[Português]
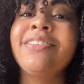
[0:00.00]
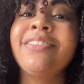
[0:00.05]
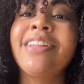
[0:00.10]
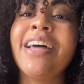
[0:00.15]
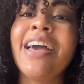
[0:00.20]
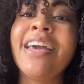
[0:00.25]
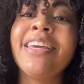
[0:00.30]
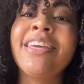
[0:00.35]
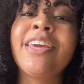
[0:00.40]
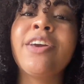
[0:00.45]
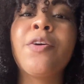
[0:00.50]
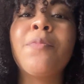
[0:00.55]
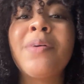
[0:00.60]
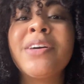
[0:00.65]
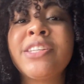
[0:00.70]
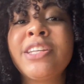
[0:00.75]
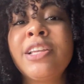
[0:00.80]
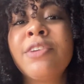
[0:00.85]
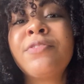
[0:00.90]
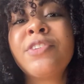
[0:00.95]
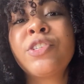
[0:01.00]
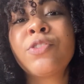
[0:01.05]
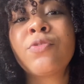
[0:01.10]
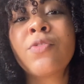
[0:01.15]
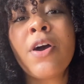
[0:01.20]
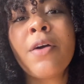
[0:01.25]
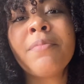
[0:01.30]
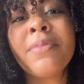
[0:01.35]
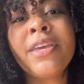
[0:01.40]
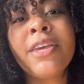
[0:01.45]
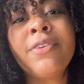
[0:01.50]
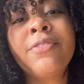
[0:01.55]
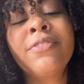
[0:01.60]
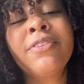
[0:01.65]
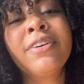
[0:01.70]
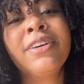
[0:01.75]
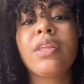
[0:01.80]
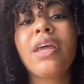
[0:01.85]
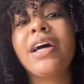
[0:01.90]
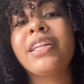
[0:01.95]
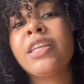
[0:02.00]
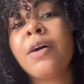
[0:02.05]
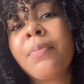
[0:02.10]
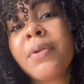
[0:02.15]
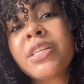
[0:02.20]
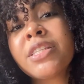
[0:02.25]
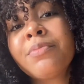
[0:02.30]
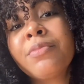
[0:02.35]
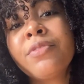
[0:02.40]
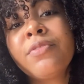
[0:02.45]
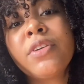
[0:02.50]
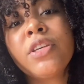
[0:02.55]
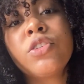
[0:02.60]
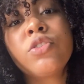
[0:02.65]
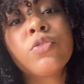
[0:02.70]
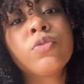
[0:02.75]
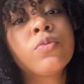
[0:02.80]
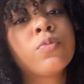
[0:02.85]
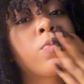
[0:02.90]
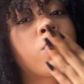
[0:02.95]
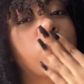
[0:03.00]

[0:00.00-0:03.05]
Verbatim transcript: um like, compartilhem o vídeo com um amigo. Até o próximo vídeo.